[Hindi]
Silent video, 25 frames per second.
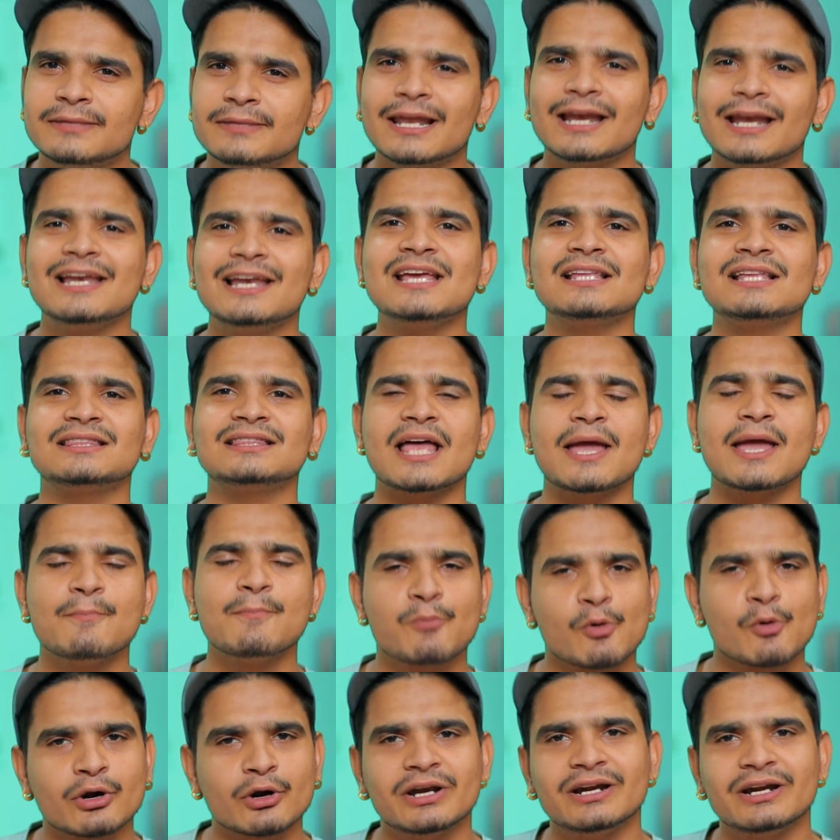मेरे लिए इतना
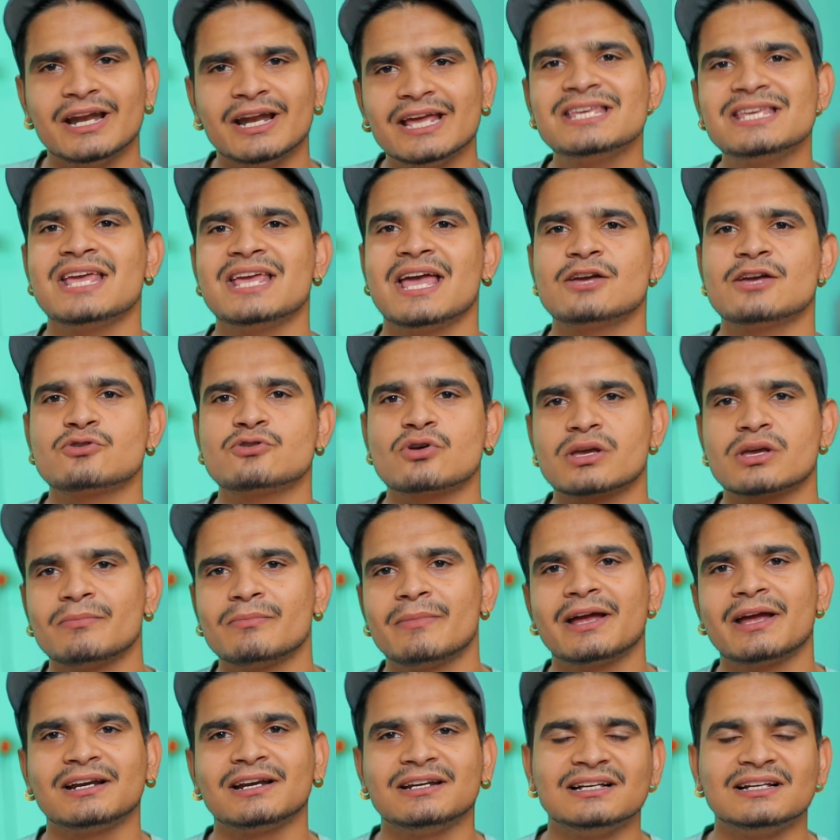इंपॉर्टेंट नहीं है क्योंकि
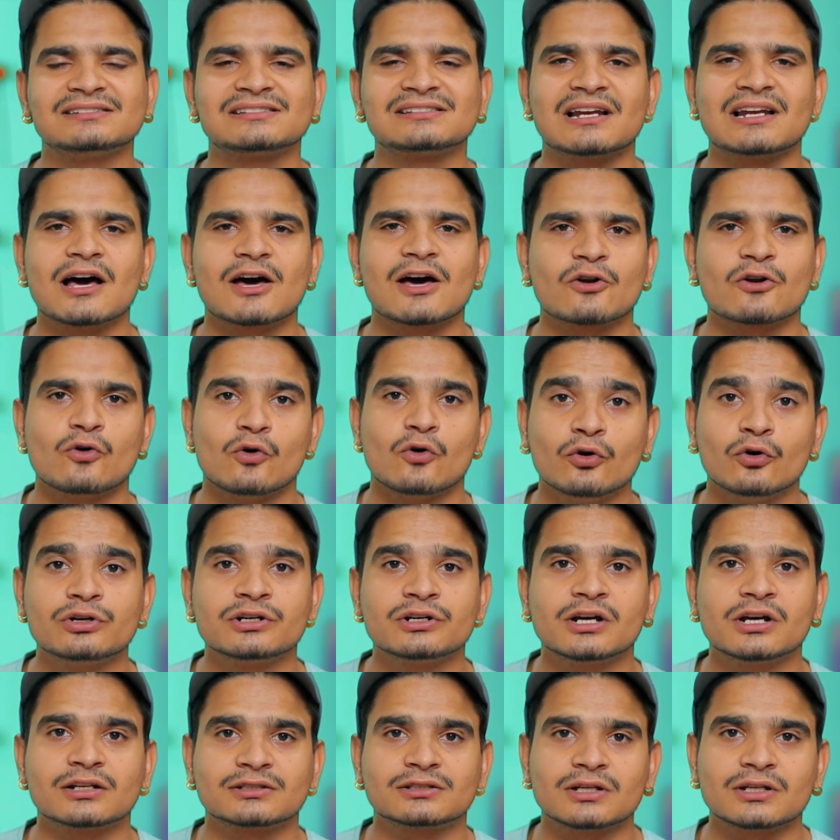मैं एक डीएसएलआर
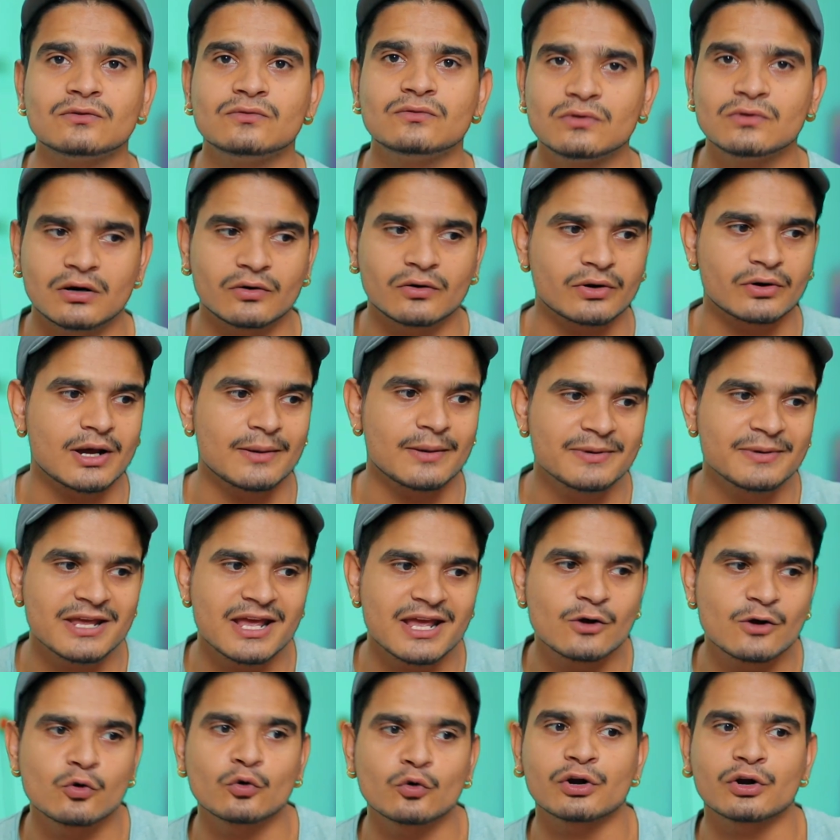ऑन करता हूं और
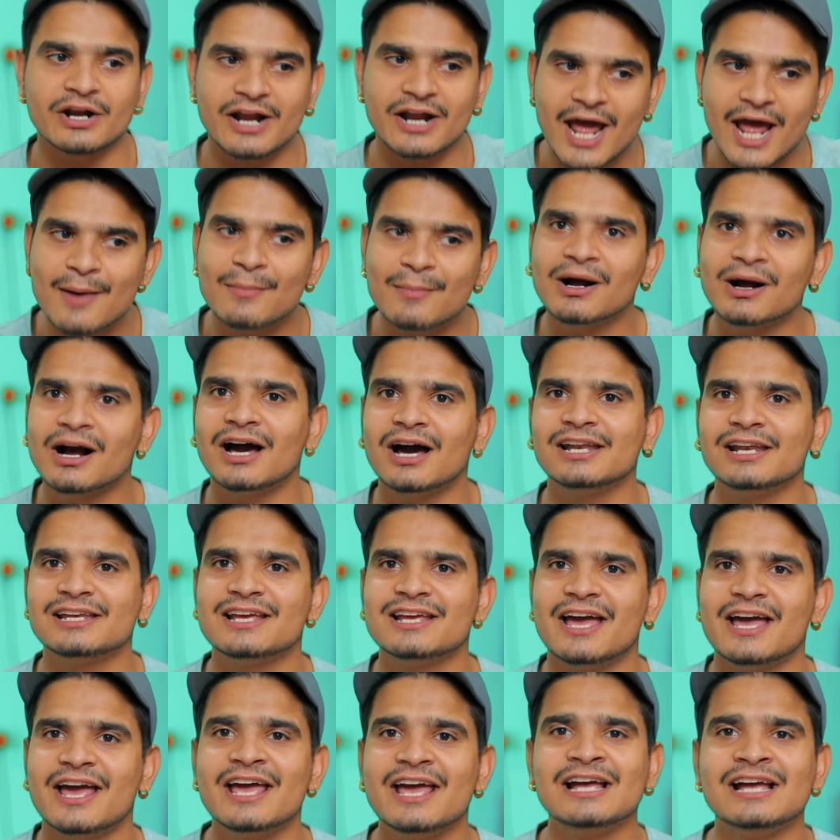अभी एक और नया मंगा
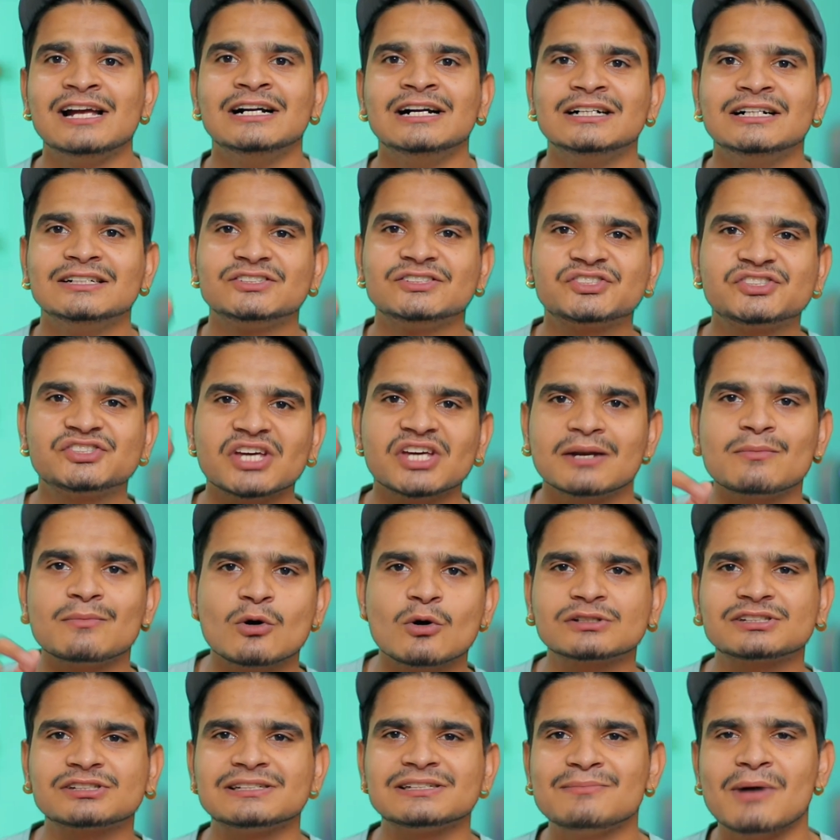लिया है जिसके
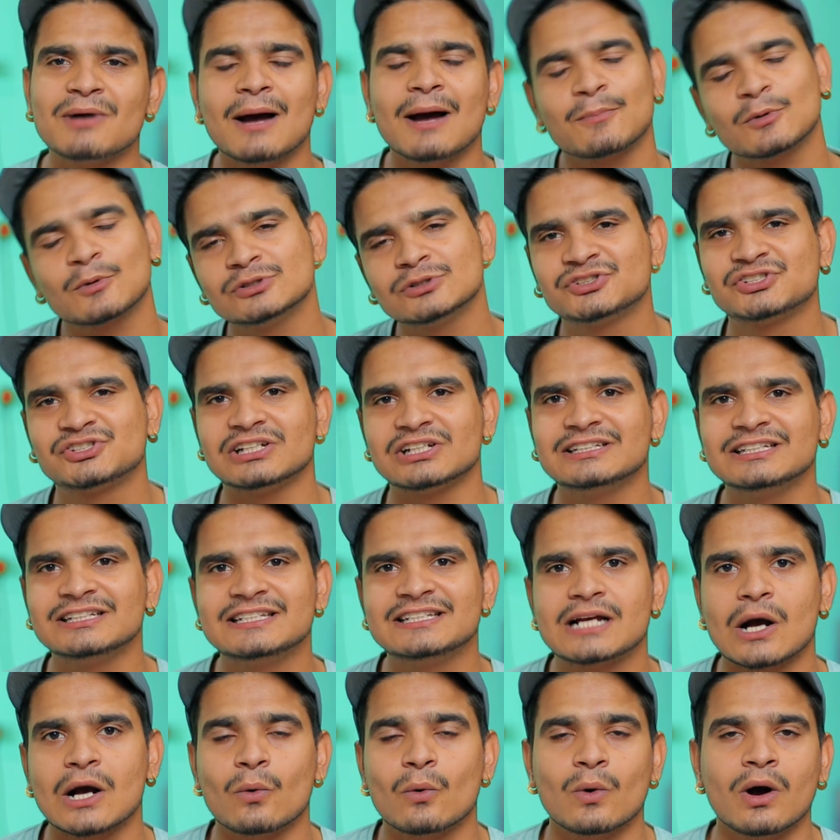अनबॉक्सिंग में आपको जल्दी
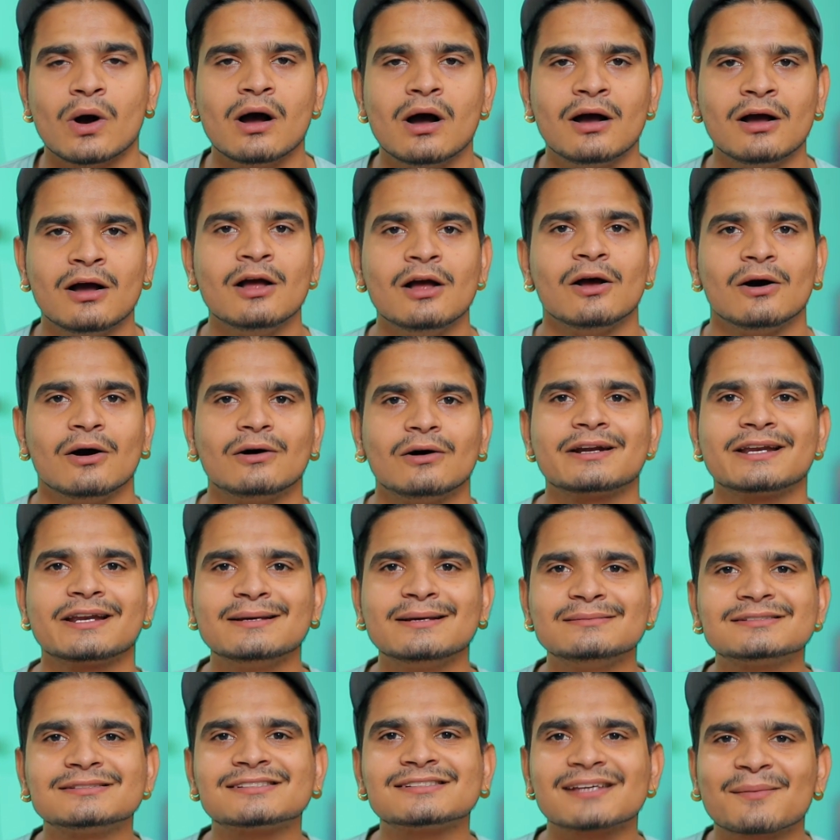दिखाऊंगा और
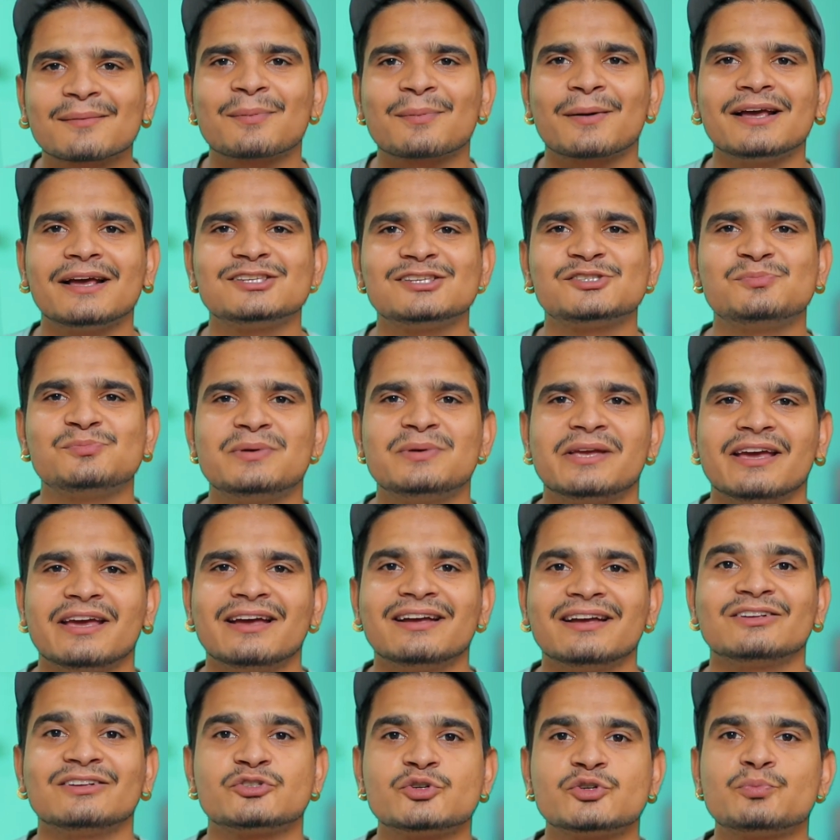एक सरप्राइज भी
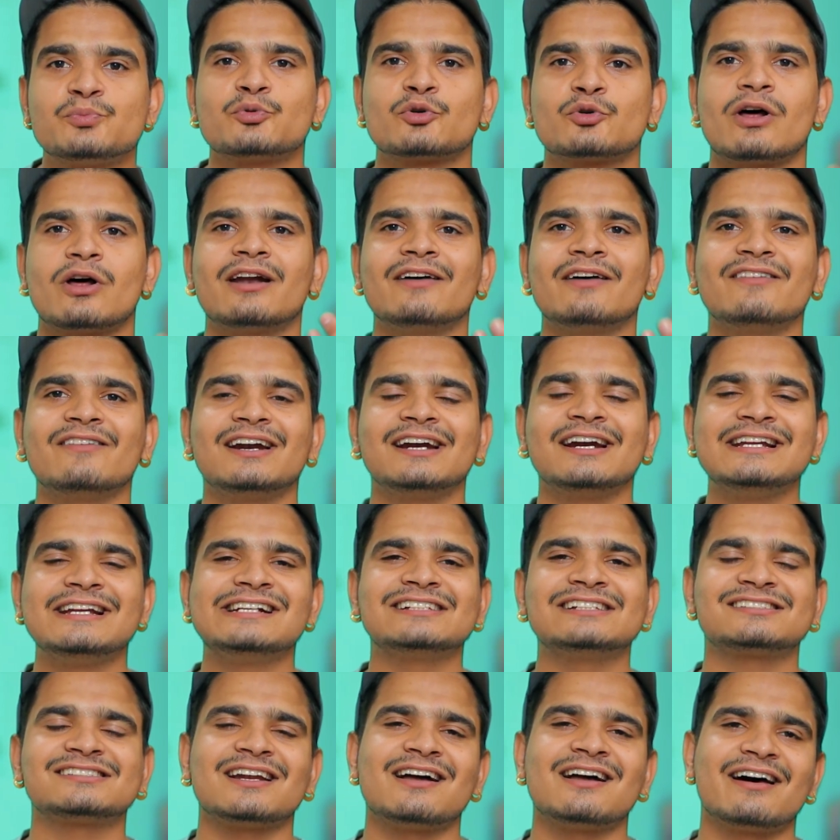है जो पुराना वाला
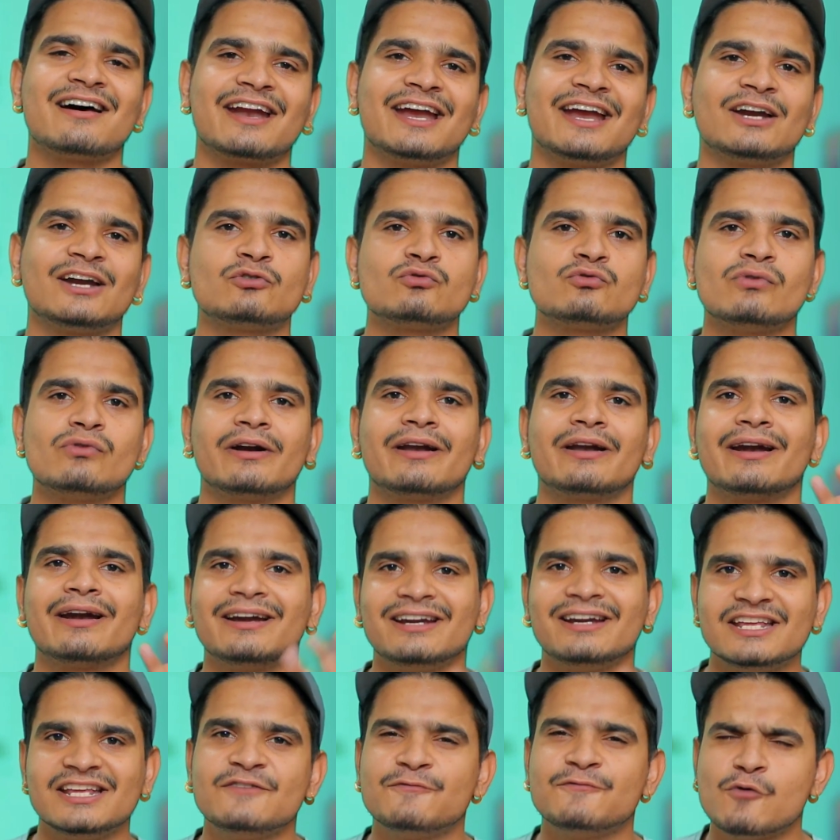डीएसएलआर है
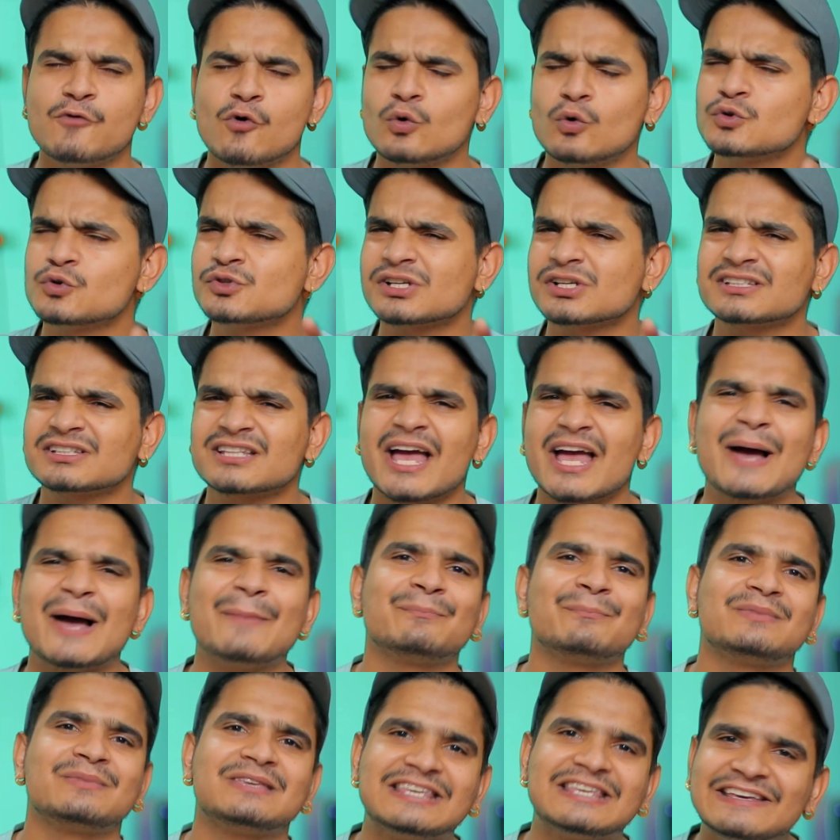डी वो हो सकता है
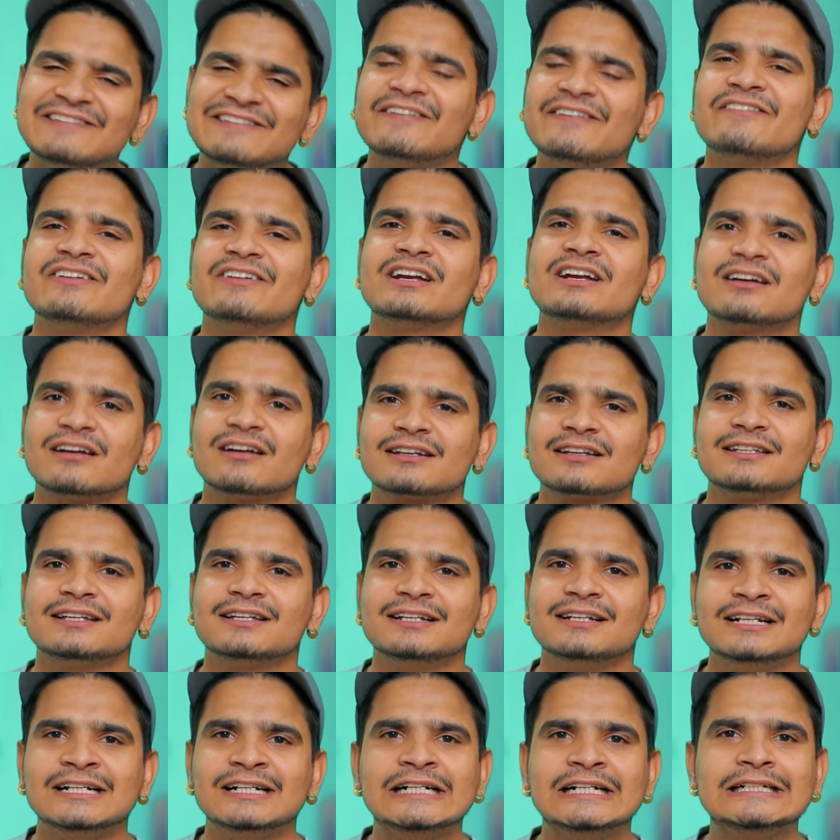हम गिव अवे कर
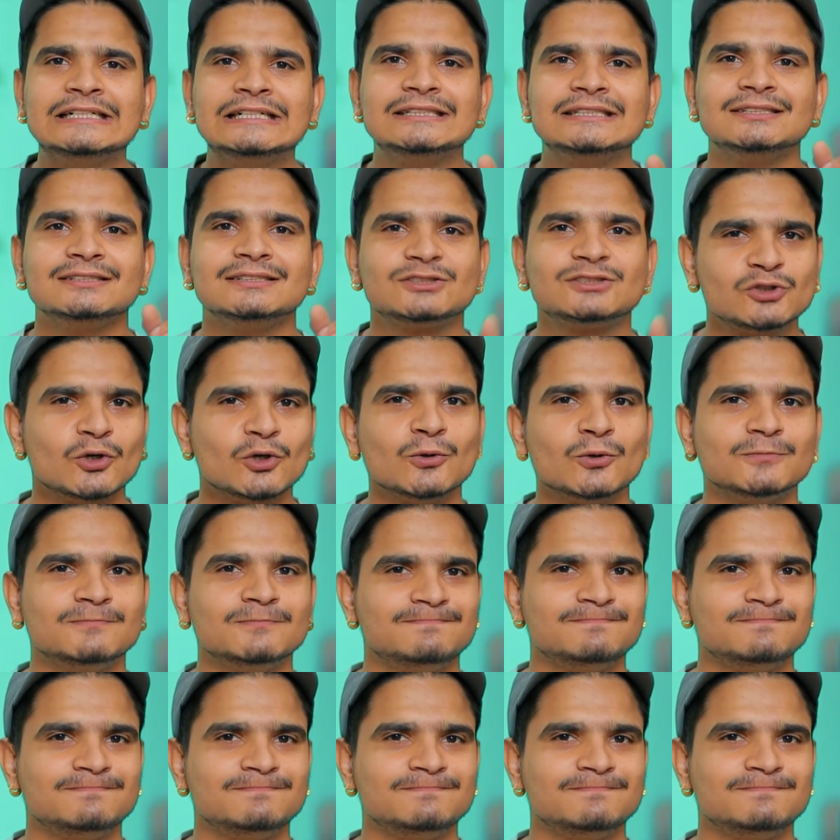दें तो